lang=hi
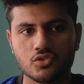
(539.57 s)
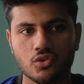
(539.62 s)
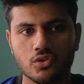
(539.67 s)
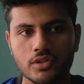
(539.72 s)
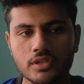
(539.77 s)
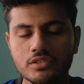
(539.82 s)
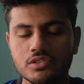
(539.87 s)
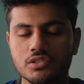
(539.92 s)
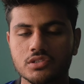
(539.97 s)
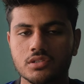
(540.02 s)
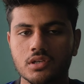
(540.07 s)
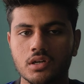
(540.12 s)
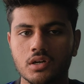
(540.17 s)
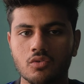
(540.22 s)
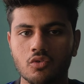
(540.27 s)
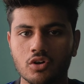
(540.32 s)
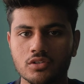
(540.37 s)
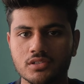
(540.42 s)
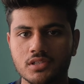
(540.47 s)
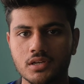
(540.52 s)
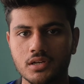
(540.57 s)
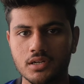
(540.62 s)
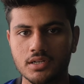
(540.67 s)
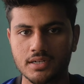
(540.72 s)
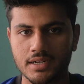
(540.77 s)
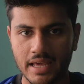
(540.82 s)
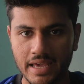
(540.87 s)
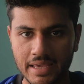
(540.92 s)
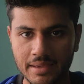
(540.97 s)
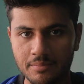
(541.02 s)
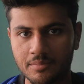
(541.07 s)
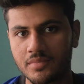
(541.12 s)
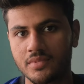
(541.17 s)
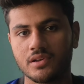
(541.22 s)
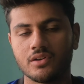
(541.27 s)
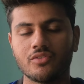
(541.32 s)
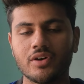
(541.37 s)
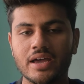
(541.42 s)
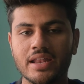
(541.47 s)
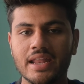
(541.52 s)
सो दिस वाज द टाइम
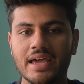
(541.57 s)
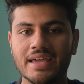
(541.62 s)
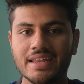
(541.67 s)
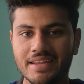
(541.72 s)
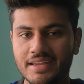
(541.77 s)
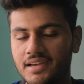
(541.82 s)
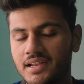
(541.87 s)
व्हेन आई